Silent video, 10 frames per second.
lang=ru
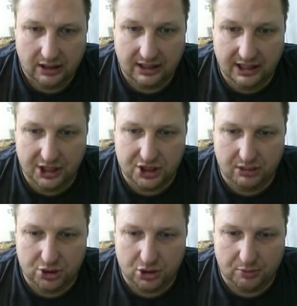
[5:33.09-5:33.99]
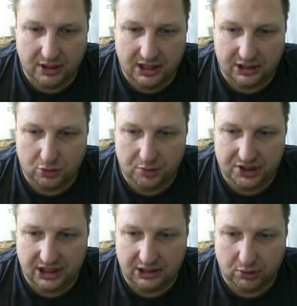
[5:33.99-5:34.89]
Хаечи обычную покраску,
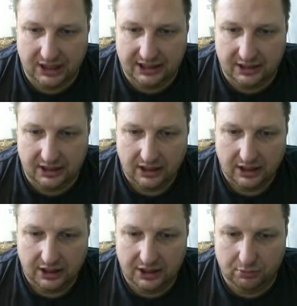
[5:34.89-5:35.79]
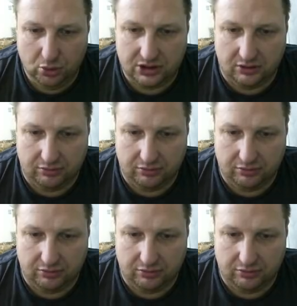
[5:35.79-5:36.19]
50 платины и бустеров.